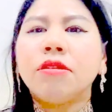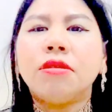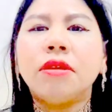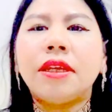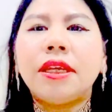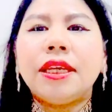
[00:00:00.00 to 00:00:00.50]
ตั
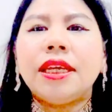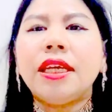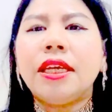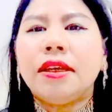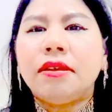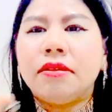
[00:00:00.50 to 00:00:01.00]
วนี้
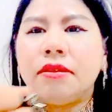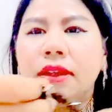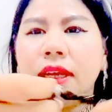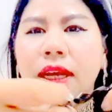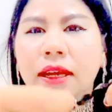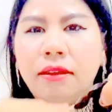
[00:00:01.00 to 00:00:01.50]

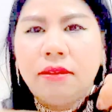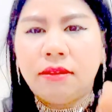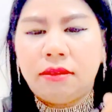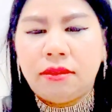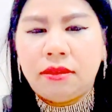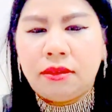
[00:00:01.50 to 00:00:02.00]
นะคะ
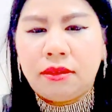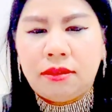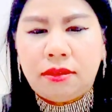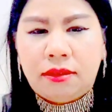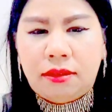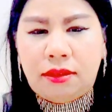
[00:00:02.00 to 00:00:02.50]

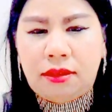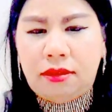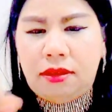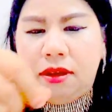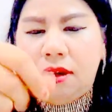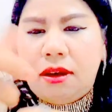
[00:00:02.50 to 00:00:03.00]

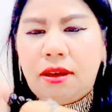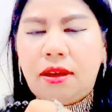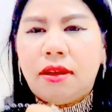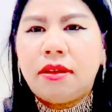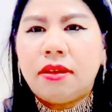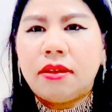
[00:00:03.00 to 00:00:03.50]
ก็
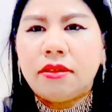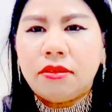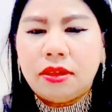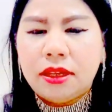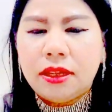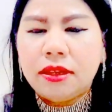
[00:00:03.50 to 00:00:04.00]
ตัว
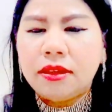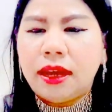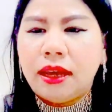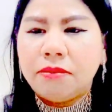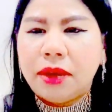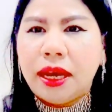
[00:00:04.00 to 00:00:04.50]
นี้ดีไซ
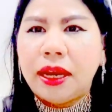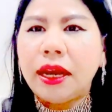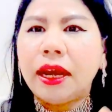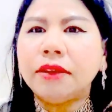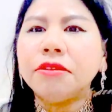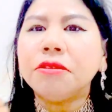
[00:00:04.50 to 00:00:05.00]
น์มานะ
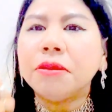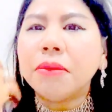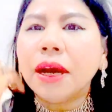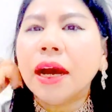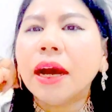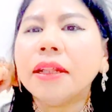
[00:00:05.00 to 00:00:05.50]
คะ สวย
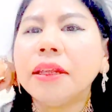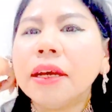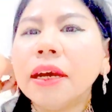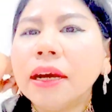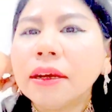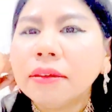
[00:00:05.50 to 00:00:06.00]
มากอันนี้
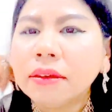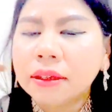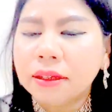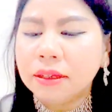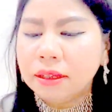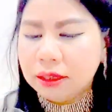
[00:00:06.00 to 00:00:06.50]
ค่ะ
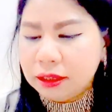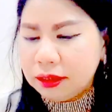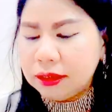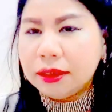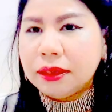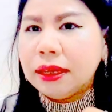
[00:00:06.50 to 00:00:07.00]

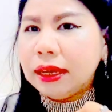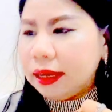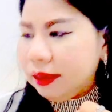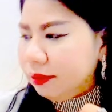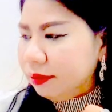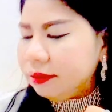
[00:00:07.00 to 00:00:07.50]
นะ
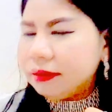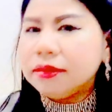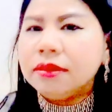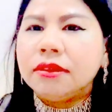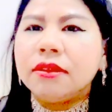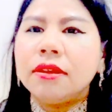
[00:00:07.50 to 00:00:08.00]
คะ
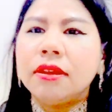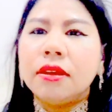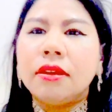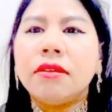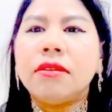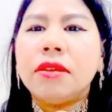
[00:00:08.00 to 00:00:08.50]

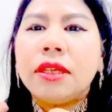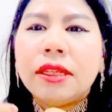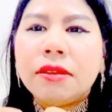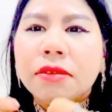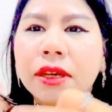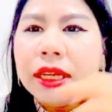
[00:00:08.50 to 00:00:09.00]
ตัวนี้
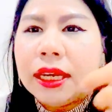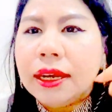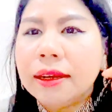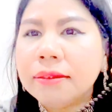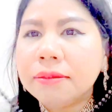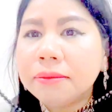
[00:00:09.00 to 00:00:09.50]
สวยนะ
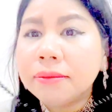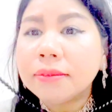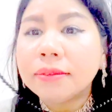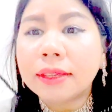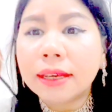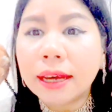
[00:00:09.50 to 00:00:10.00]
คะ
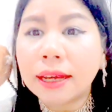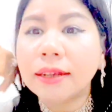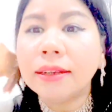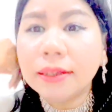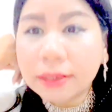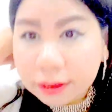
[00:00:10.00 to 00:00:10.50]
เนี่ยค่ะ
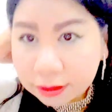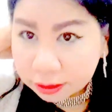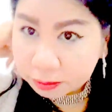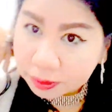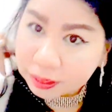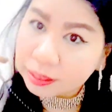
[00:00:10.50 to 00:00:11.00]

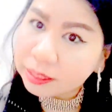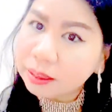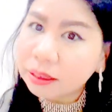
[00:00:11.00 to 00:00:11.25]
จะเป็น